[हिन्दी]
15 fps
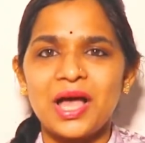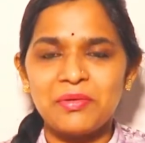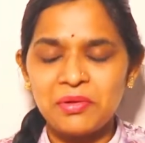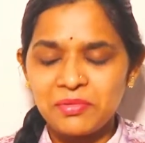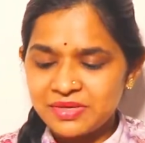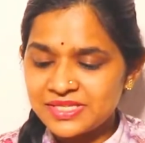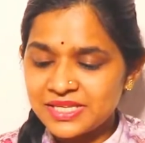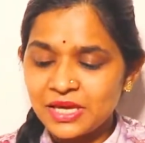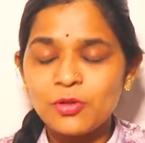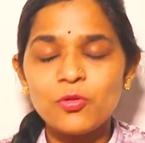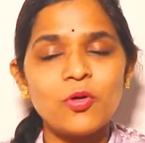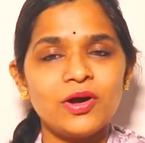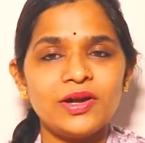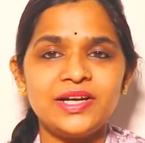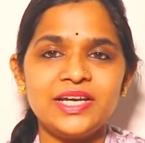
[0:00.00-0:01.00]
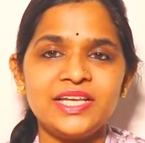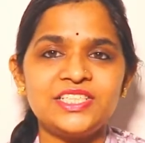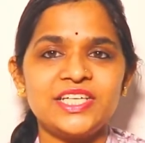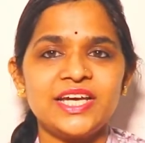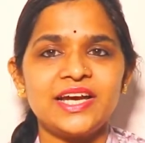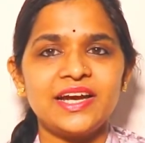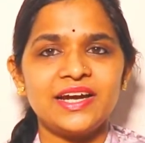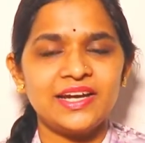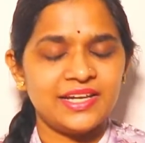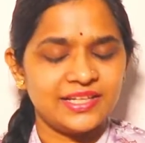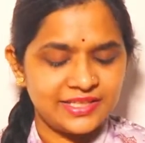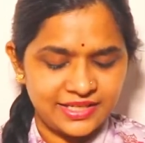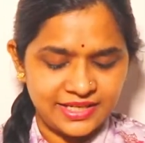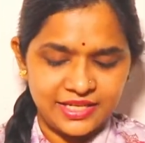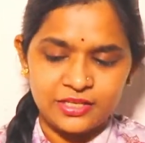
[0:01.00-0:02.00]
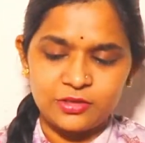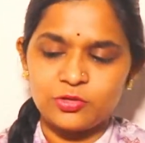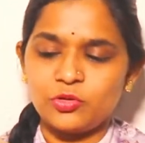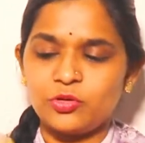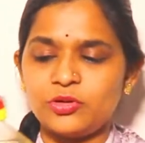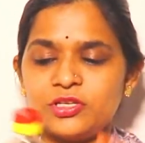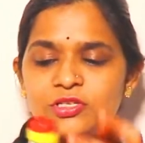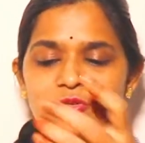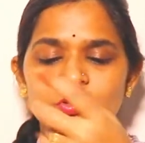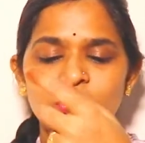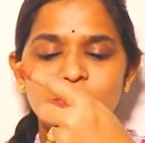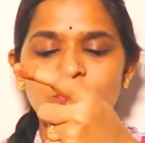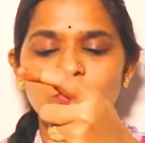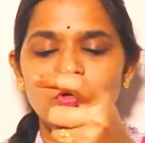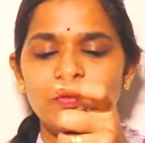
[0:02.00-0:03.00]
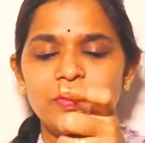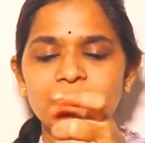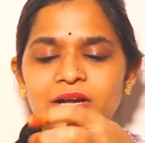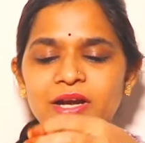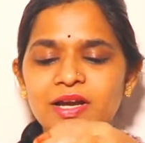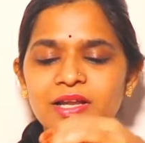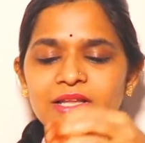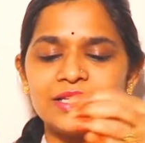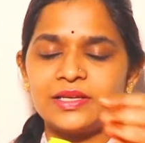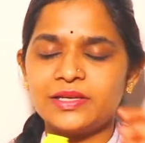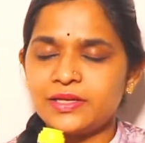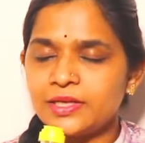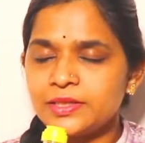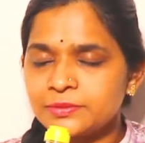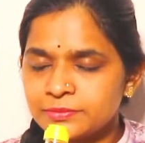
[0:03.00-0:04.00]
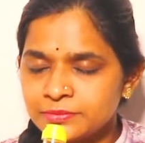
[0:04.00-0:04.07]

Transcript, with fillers: अब हम इसकी क्वालिटी चेक कर लेते हैं तो इसको हम ओपन कर लेते हैं